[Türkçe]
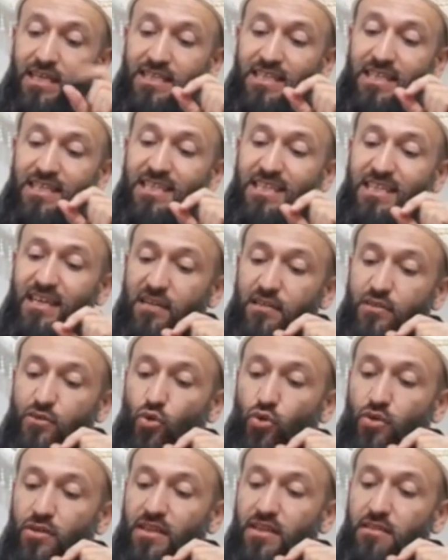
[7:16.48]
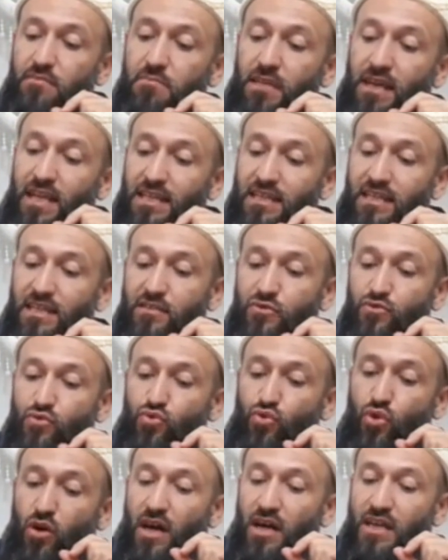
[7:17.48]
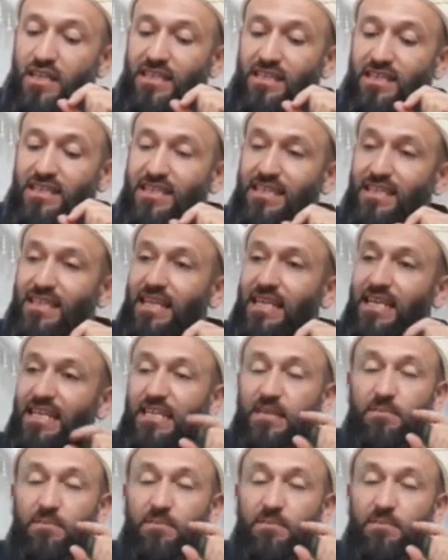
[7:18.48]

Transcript: yedi kat göklerin meleklerin ruhaniyeti ile